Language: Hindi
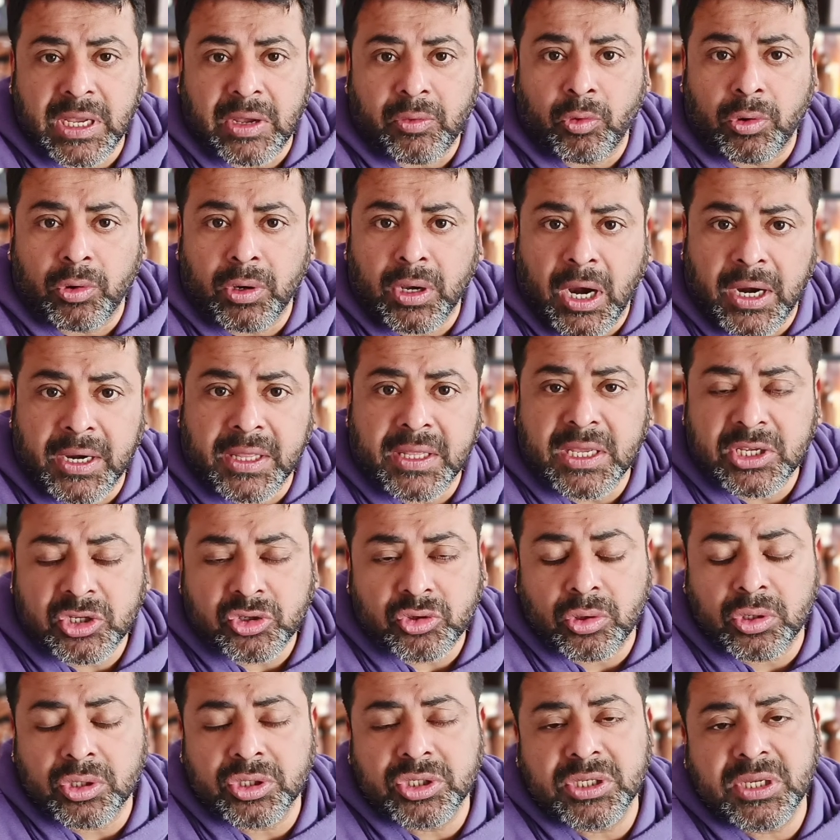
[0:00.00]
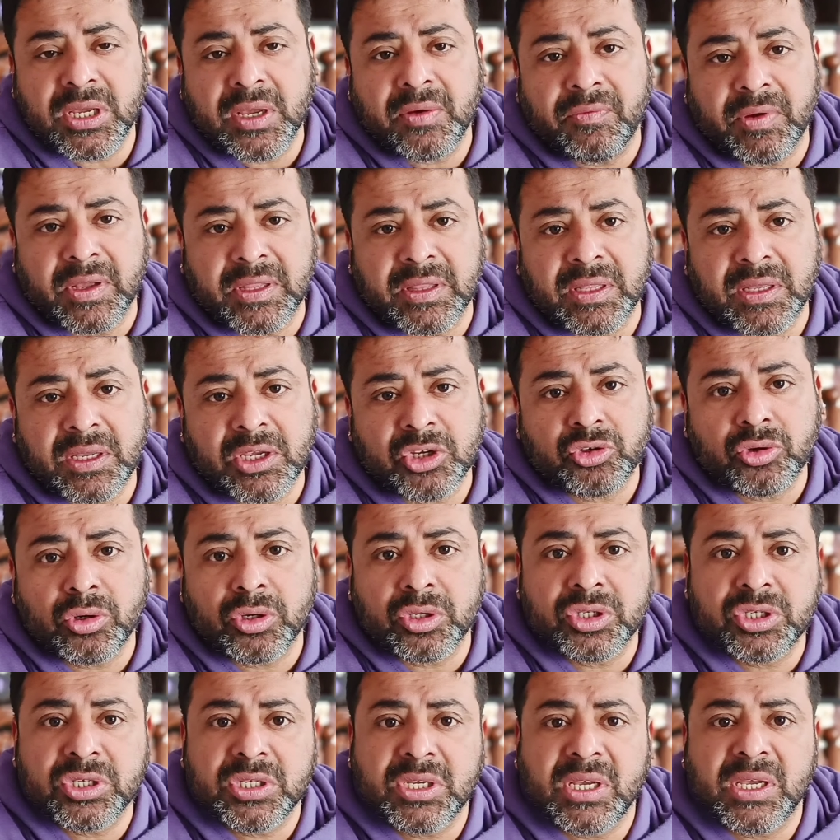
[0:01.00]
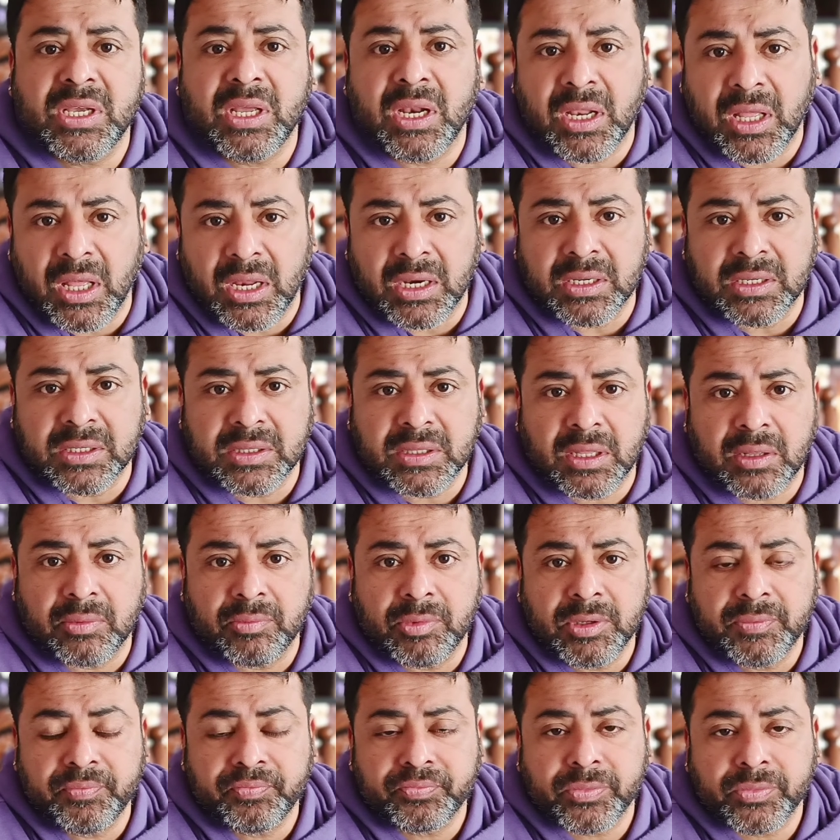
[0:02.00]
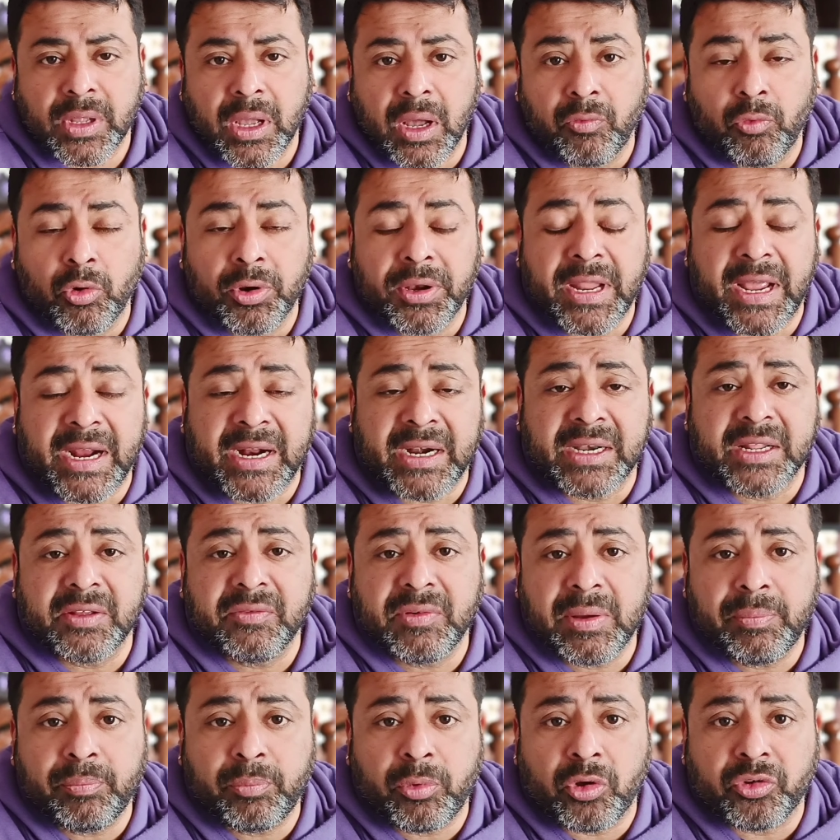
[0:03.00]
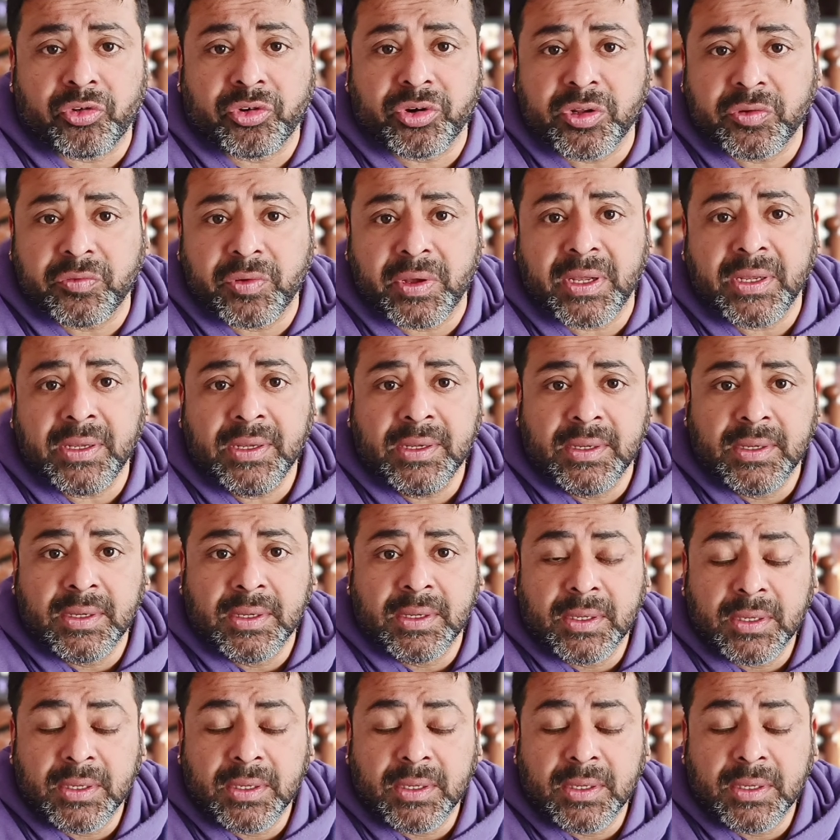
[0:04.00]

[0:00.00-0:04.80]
चाहे वो नाड़ी एस्ट्रोलॉजी है वैदिक एस्ट्रोलॉजी है या लाल किताब है अब वो नेगेटिव है पॉजिटिव है